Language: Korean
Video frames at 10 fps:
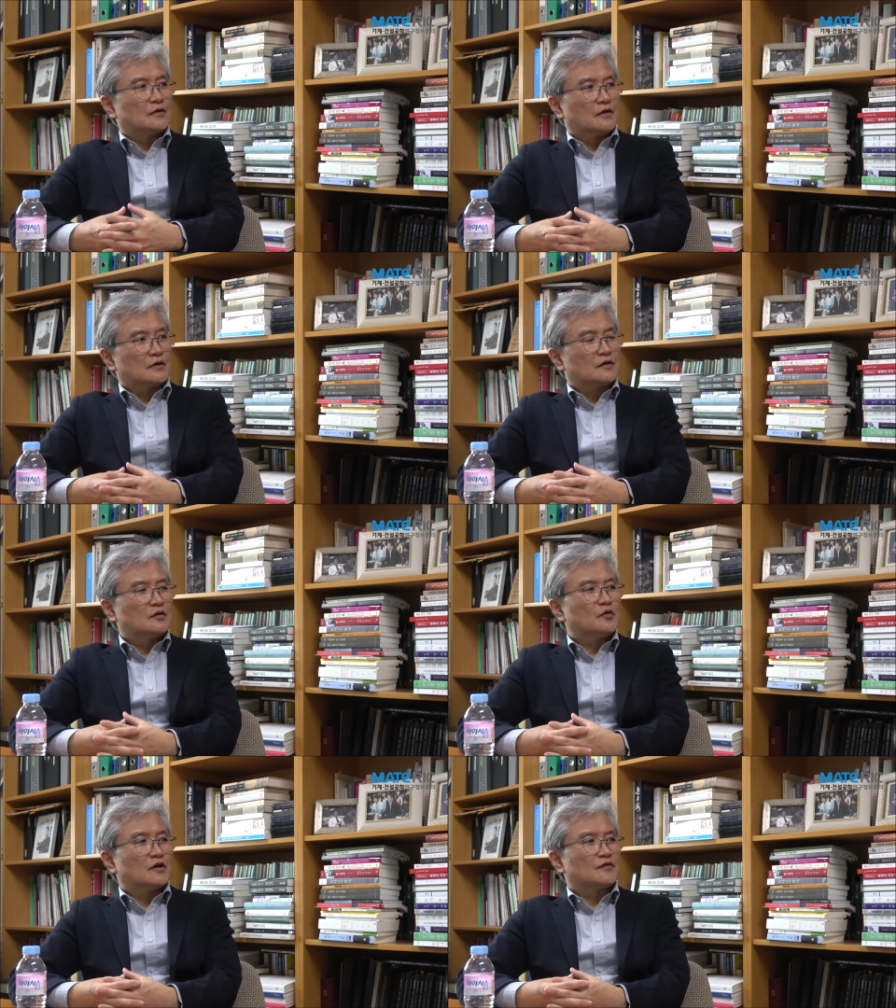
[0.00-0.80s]
예,
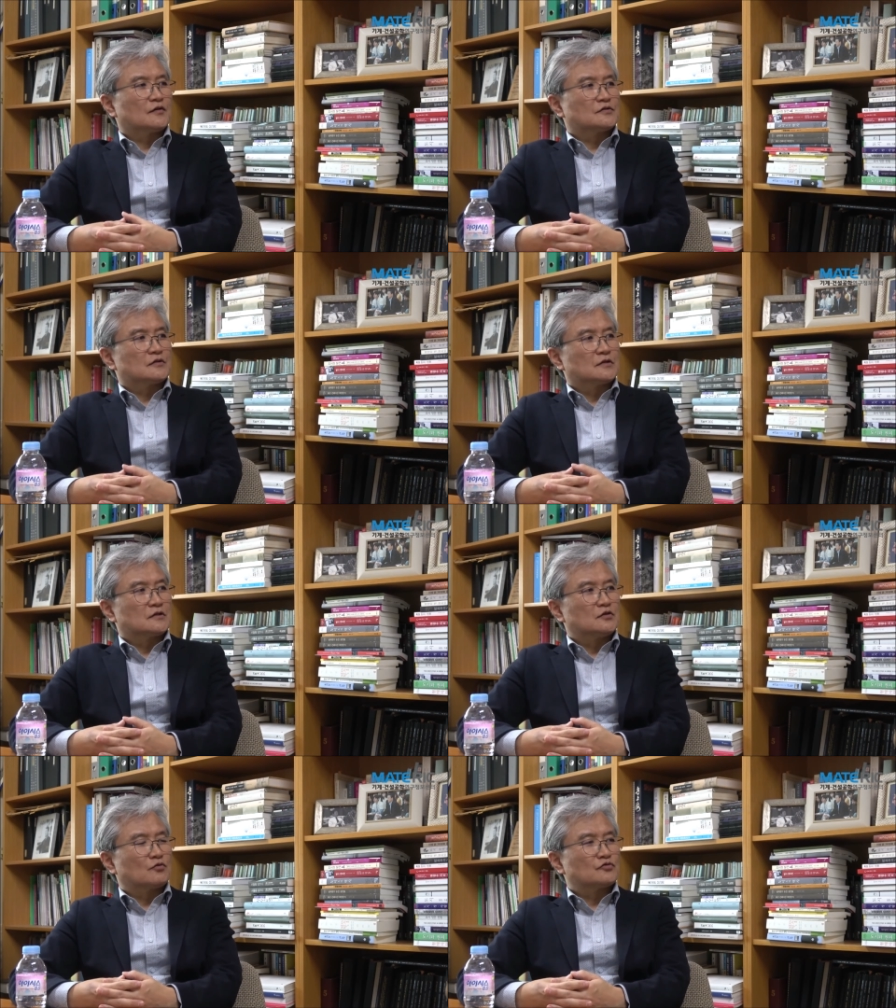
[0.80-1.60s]
그런 면에서
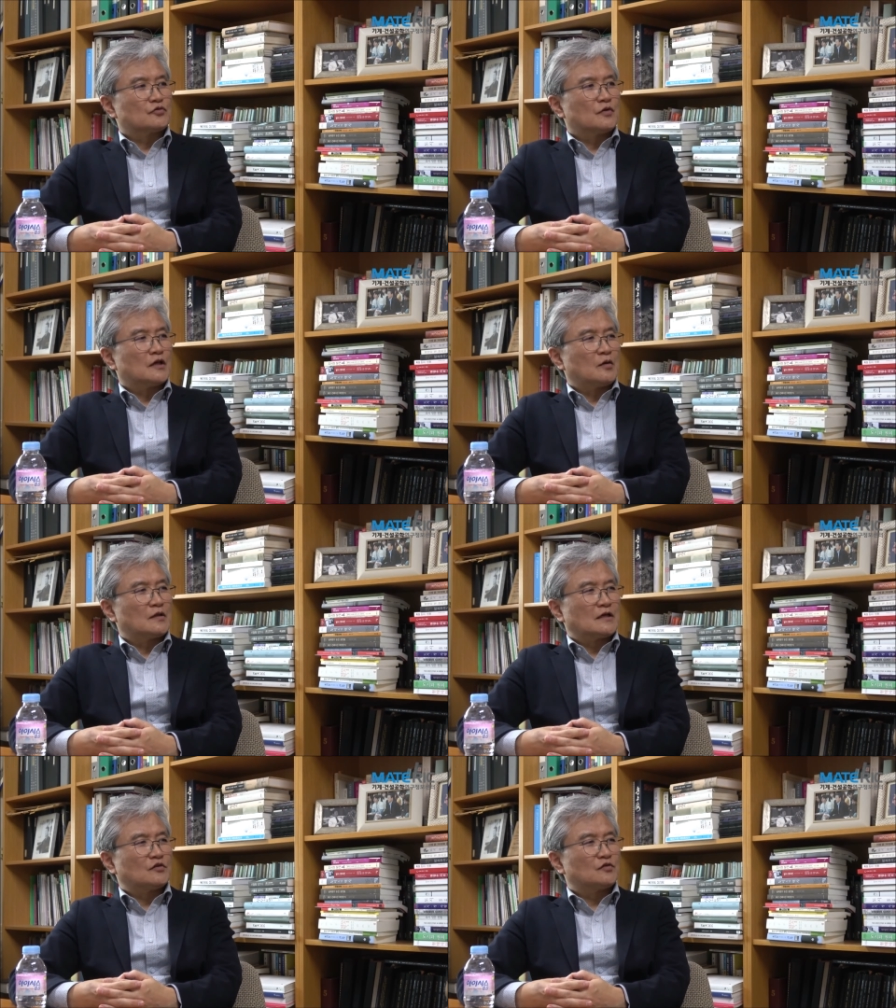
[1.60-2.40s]
저는 그 용종일
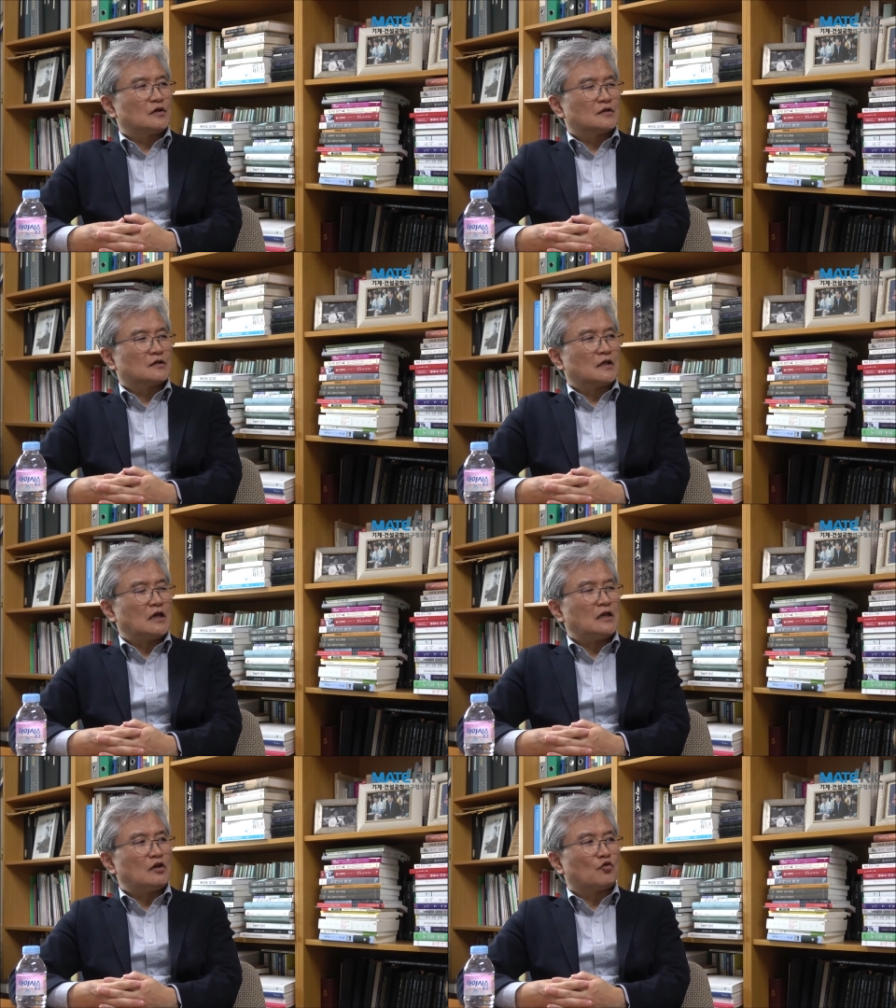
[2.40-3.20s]
게임이 단순히 어떤
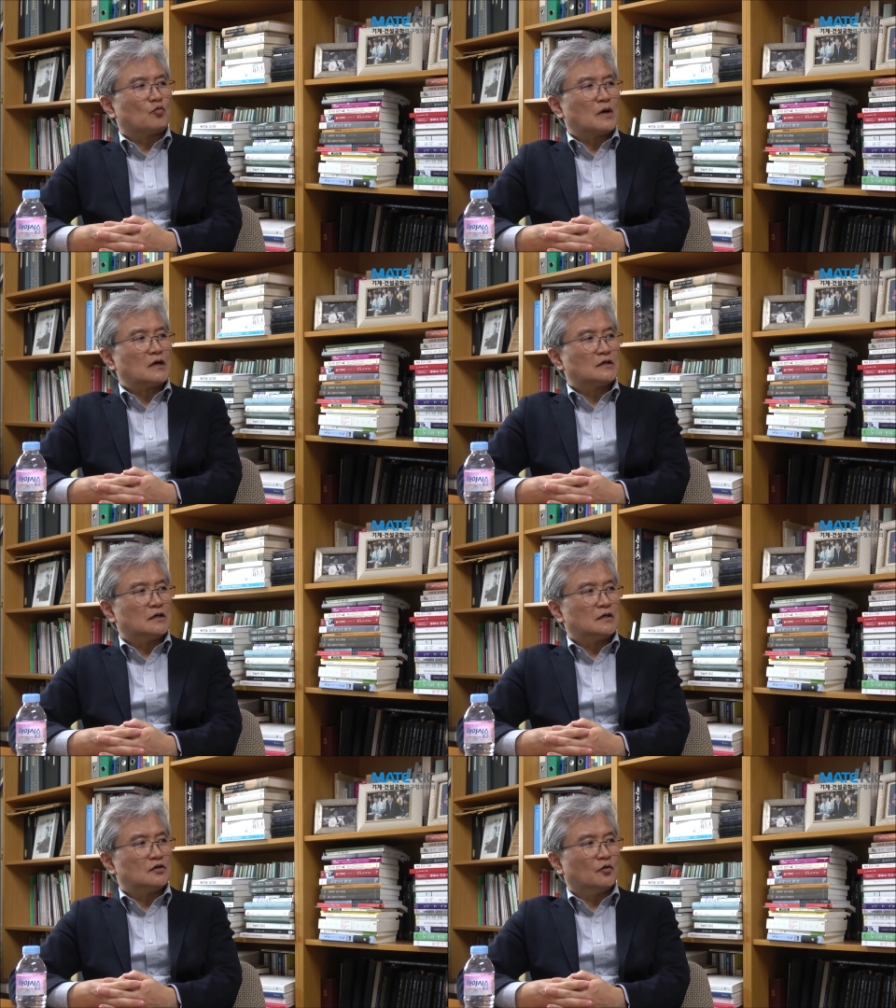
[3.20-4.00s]
개인의
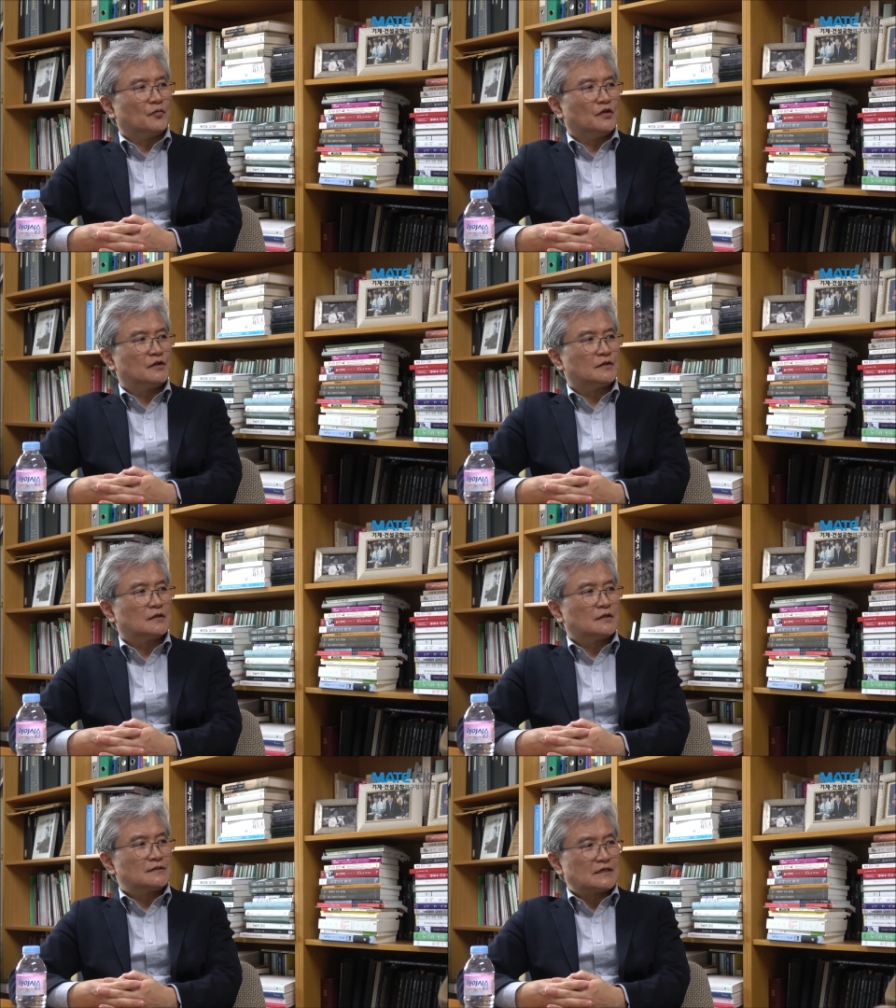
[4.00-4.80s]
욕망을 넘는
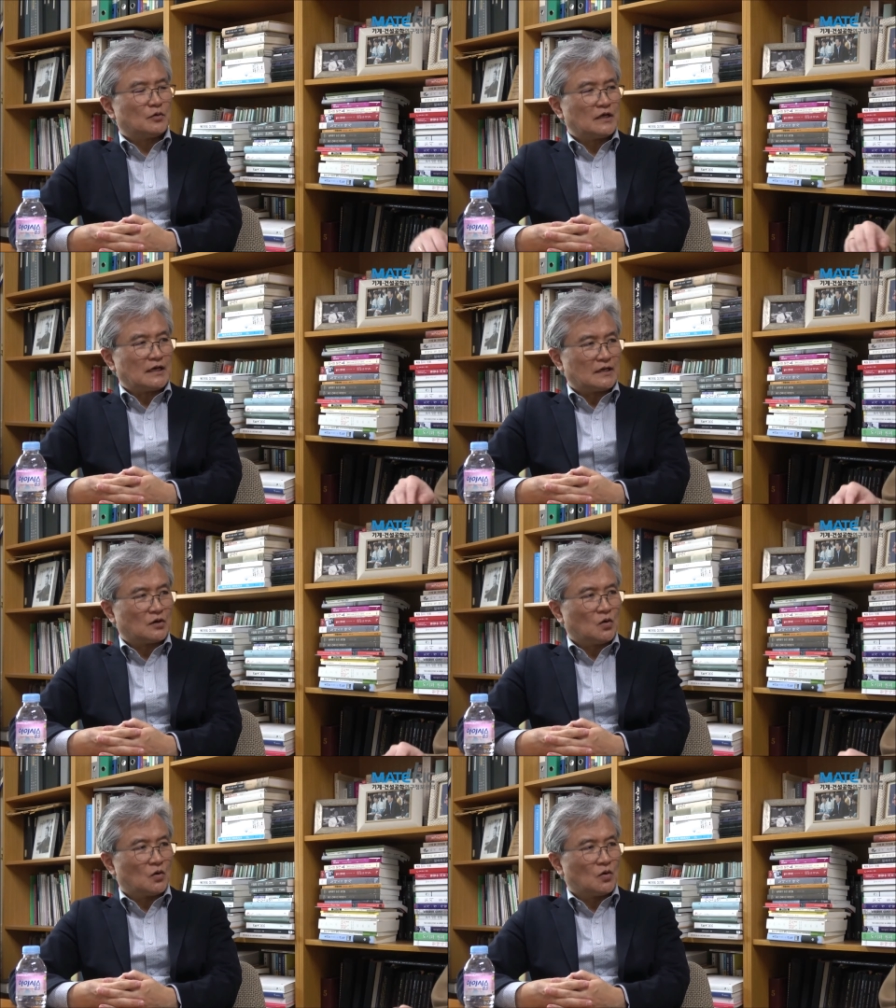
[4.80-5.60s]
차원이
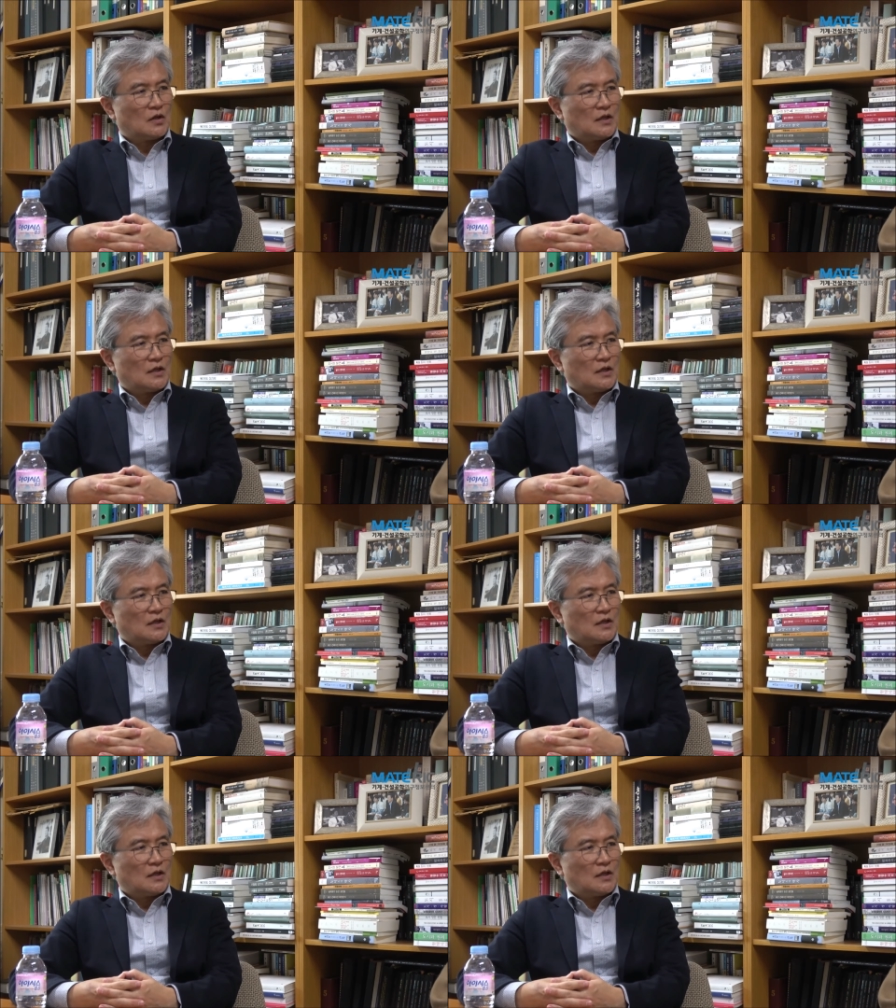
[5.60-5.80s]
아니고